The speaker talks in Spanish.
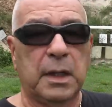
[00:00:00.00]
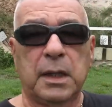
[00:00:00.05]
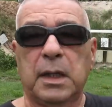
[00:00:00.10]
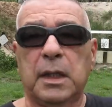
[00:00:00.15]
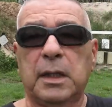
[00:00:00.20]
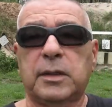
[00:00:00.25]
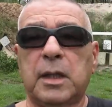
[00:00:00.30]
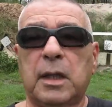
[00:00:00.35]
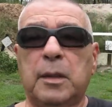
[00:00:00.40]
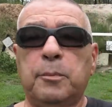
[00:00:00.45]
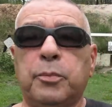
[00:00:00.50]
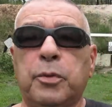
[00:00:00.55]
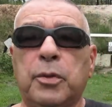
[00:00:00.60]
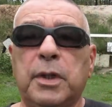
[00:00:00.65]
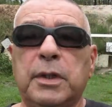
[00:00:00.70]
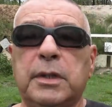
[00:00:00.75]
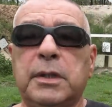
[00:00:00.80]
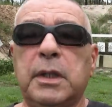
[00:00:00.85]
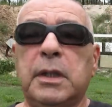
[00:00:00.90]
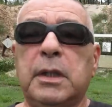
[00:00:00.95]
Este es el
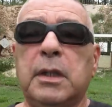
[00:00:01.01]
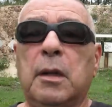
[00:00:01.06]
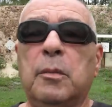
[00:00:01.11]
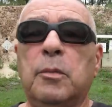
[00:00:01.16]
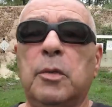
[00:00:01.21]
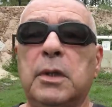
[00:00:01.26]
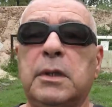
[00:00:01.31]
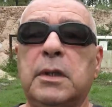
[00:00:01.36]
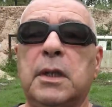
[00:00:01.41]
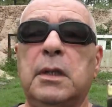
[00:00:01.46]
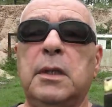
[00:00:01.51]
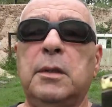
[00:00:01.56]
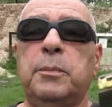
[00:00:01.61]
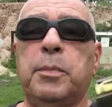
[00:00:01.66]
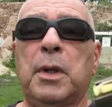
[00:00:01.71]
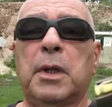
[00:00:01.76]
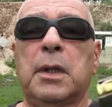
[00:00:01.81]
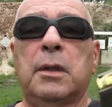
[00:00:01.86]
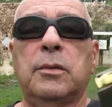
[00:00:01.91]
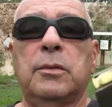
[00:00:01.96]
proyectil que vamos a estar
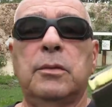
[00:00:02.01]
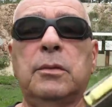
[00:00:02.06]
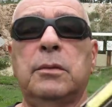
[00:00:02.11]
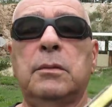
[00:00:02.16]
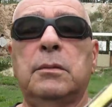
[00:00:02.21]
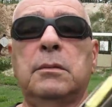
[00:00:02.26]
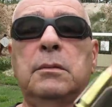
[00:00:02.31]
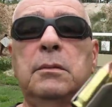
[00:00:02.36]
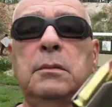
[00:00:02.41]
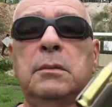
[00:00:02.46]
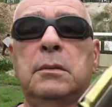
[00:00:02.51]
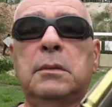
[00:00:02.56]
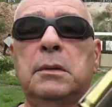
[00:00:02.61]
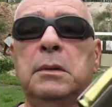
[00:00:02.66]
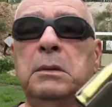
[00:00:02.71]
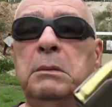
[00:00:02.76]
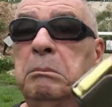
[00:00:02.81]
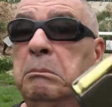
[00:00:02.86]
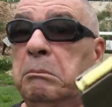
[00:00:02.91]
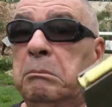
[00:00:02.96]
disparando.
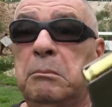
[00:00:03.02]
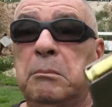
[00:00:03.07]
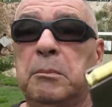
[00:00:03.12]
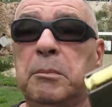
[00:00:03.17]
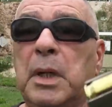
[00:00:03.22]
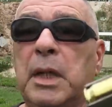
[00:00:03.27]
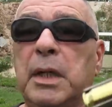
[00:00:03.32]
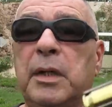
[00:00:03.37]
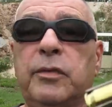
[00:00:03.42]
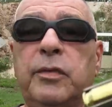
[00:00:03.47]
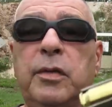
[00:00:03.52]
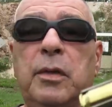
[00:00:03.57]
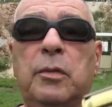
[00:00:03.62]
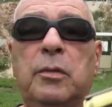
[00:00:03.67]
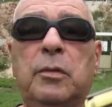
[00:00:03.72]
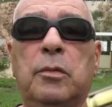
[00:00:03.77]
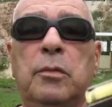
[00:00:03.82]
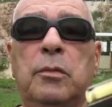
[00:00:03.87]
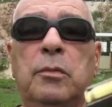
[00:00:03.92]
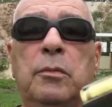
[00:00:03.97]
Parece
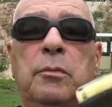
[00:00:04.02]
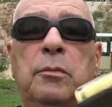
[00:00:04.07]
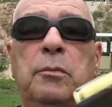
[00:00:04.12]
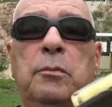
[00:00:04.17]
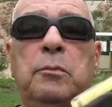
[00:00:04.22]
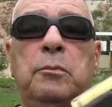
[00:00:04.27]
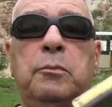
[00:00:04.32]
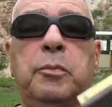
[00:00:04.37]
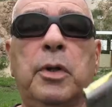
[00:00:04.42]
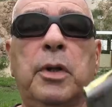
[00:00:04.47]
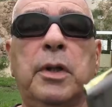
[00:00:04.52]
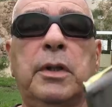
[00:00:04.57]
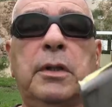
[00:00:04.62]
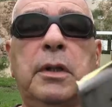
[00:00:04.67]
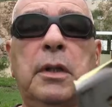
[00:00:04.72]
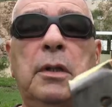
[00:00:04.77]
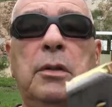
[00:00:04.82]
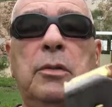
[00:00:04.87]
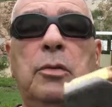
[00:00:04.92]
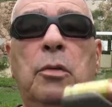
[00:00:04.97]
un
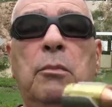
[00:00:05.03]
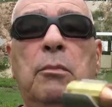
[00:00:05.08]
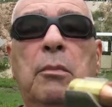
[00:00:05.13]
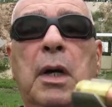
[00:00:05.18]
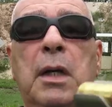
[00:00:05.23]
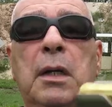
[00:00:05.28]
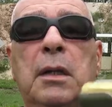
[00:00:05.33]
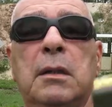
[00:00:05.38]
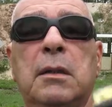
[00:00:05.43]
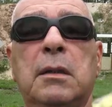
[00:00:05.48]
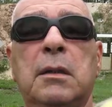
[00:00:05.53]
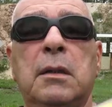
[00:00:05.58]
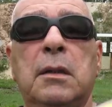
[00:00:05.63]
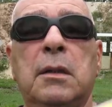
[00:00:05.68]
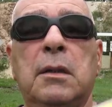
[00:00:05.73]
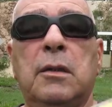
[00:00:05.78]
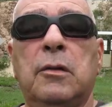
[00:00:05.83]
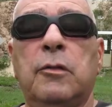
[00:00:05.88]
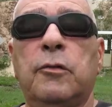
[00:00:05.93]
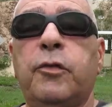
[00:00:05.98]
proyectil normal,
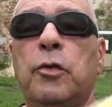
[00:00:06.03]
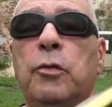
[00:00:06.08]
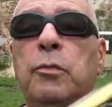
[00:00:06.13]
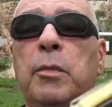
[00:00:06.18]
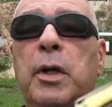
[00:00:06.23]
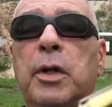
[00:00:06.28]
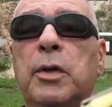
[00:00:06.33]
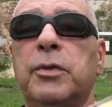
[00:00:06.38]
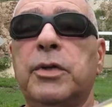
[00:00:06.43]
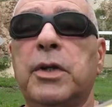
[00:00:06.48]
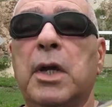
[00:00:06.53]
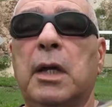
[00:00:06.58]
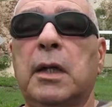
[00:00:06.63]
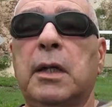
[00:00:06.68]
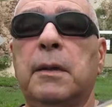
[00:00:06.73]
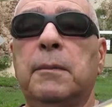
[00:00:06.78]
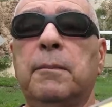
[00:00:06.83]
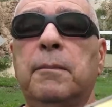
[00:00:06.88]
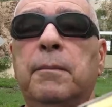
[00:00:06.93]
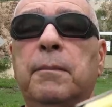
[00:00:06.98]
fumero mero
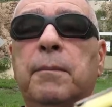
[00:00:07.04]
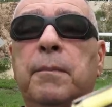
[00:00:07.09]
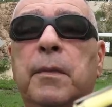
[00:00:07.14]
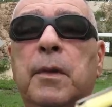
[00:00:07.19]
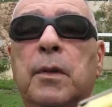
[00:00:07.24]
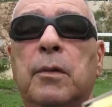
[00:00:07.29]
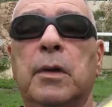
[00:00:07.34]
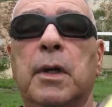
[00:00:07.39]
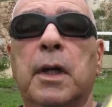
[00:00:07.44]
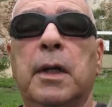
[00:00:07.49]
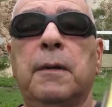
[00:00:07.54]
jacket. ¿ok?